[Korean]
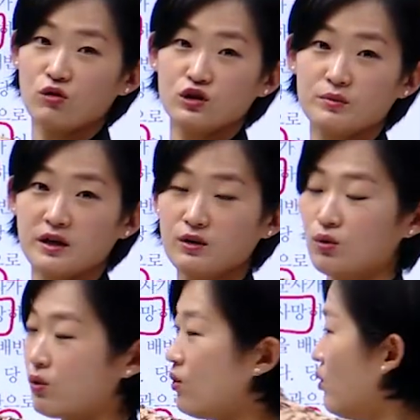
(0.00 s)
언급을
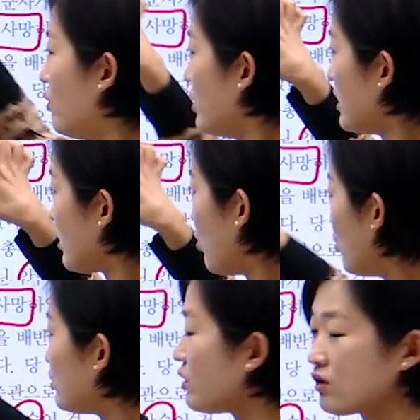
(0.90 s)
해놓고
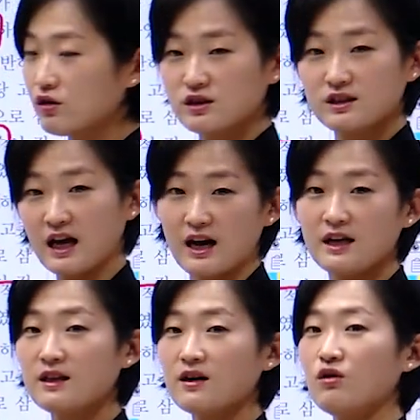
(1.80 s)
고구려 거를
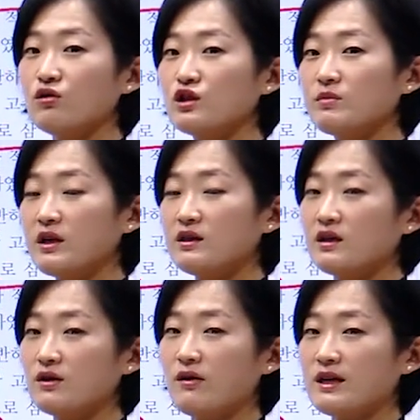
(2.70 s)
나에다가 언급을
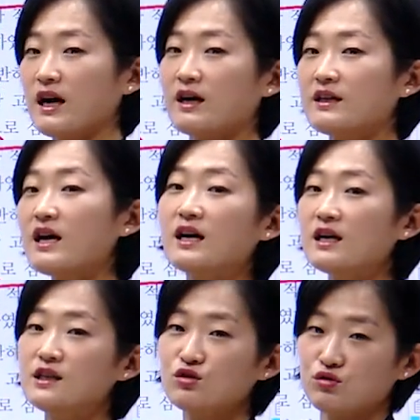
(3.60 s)
해놔서 약간
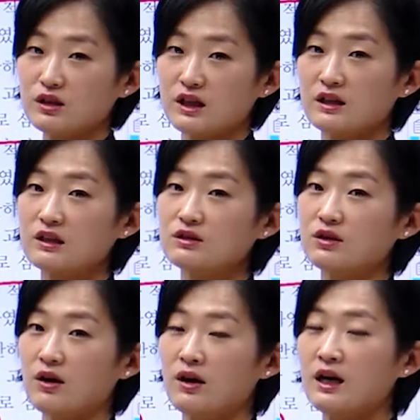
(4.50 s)
헷갈릴 수 있게
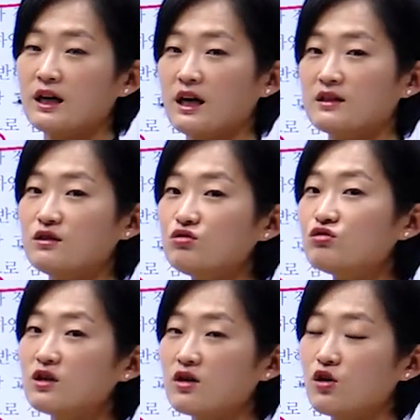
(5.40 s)
해놨어요. 같은
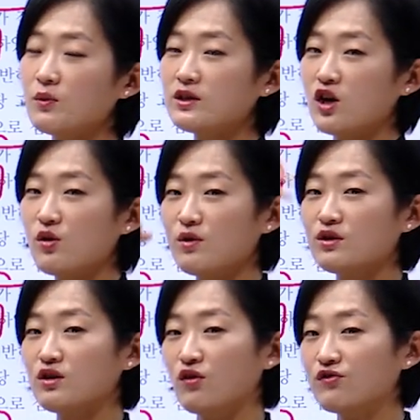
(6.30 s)
국가 거만
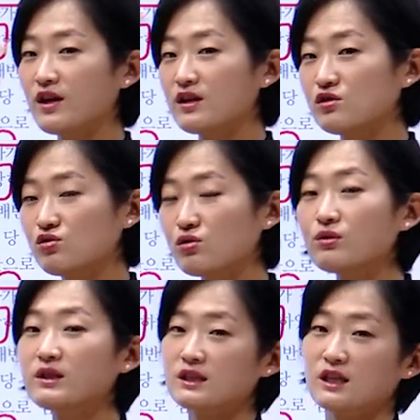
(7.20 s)
나오면 연대를
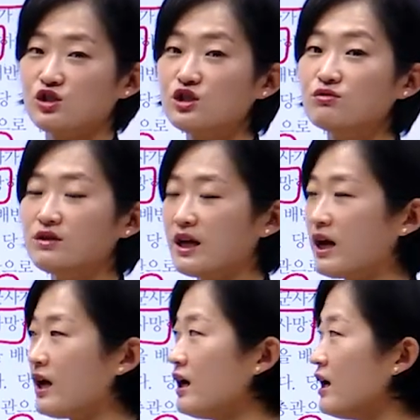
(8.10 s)
추론하기가
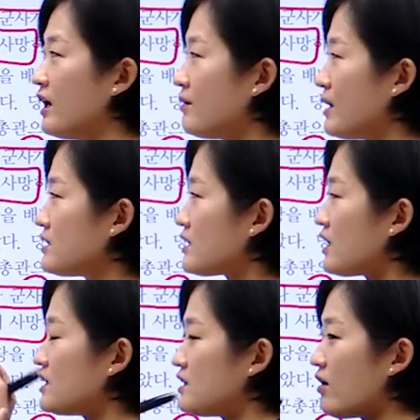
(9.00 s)
쉬운데
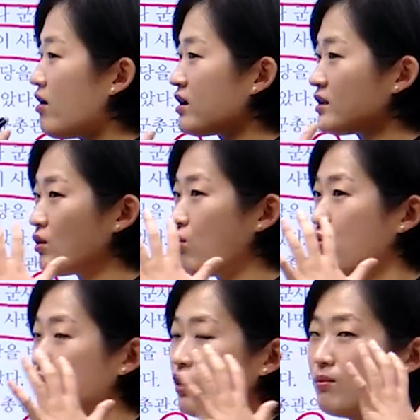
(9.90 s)
백제가 이 상황일 때
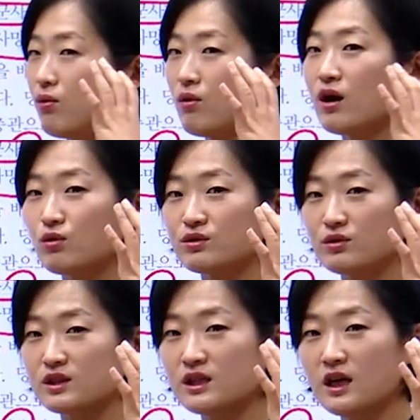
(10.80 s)
고구려가 뭘 하고
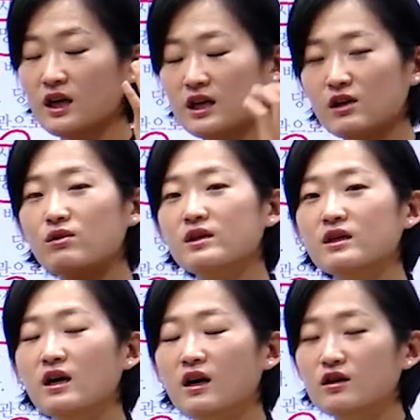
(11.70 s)
있었지? 이걸
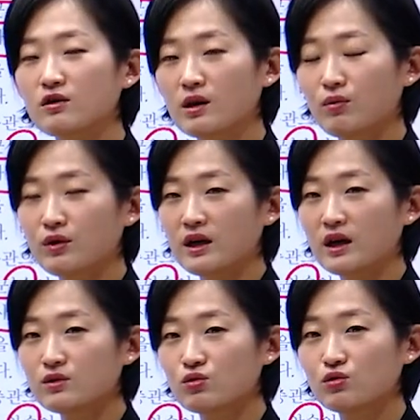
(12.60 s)
생각하려다
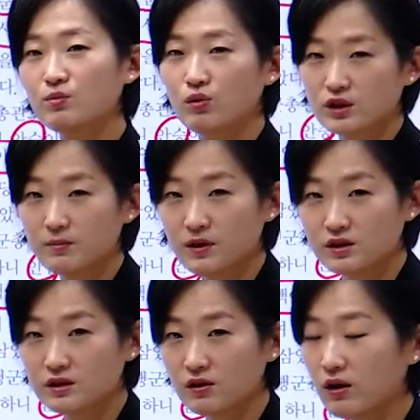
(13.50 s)
보니까 조금
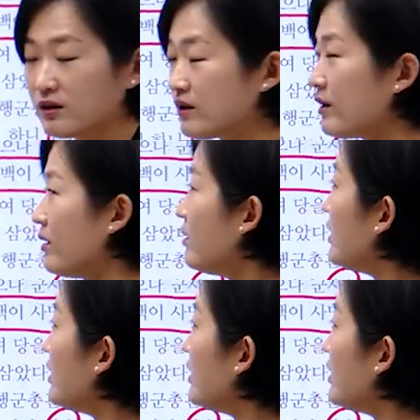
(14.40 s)
복잡해지는 것 같아요.